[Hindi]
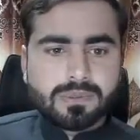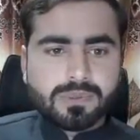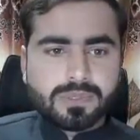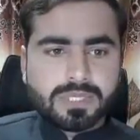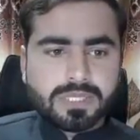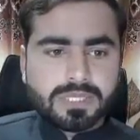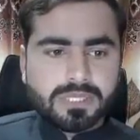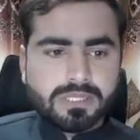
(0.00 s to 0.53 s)

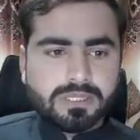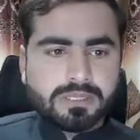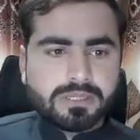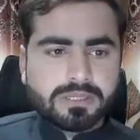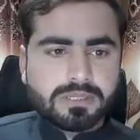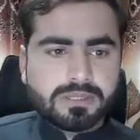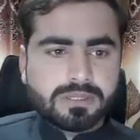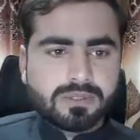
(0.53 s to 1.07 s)
okay
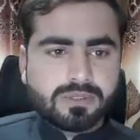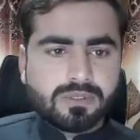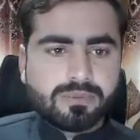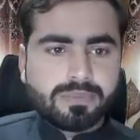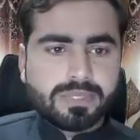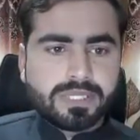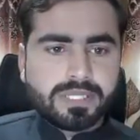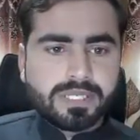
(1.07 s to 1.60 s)

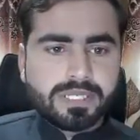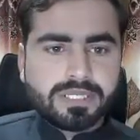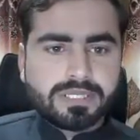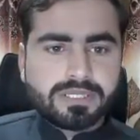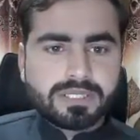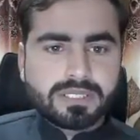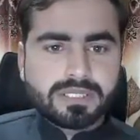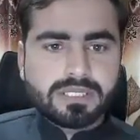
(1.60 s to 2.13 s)
comment
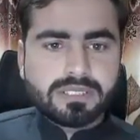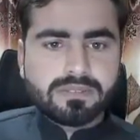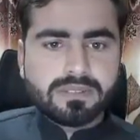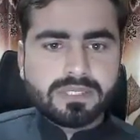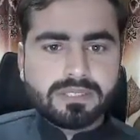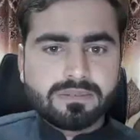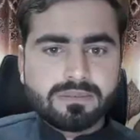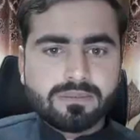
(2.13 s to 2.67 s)
added
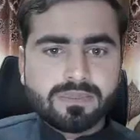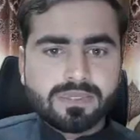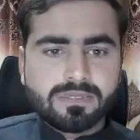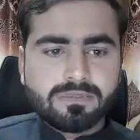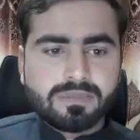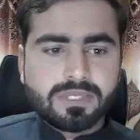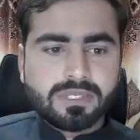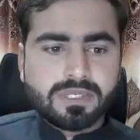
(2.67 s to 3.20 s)
successfully it will be
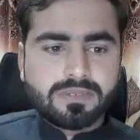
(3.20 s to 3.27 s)
visible